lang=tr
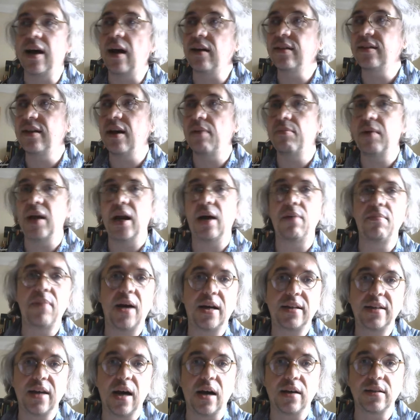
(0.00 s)
Hatta
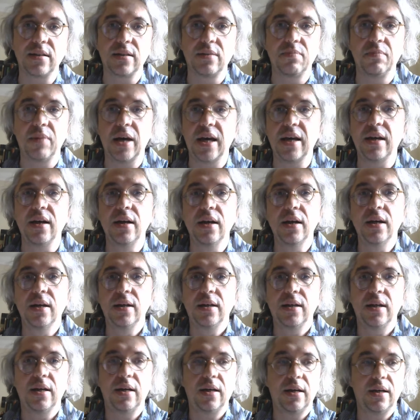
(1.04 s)
beraber yazmaya
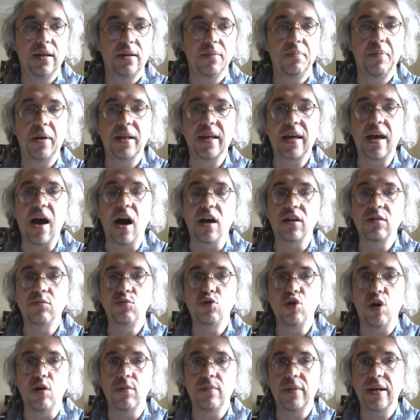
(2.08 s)
e, bana
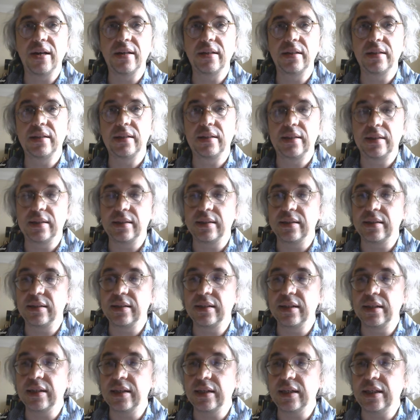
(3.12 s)
yardımcı olmaya
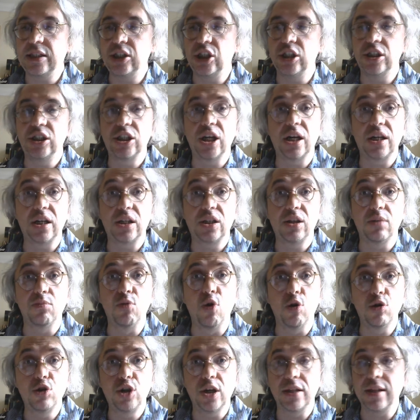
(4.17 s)
için çağırdığım
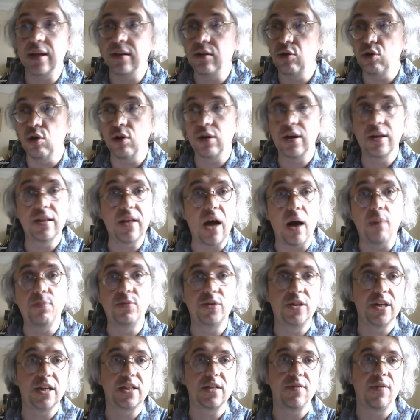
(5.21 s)
hoca da diyor ki ne
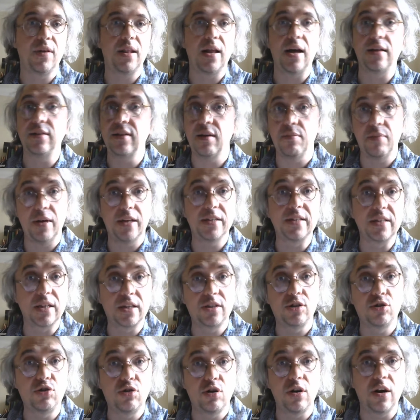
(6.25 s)
yapacağız falan diye beni
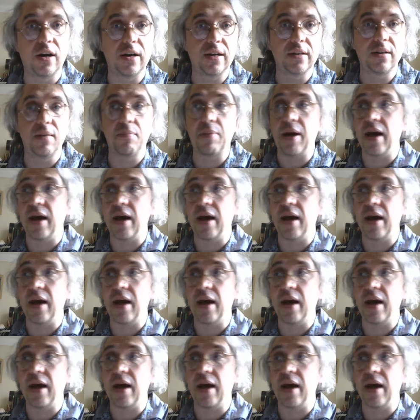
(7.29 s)
sıkıştırıyor arada.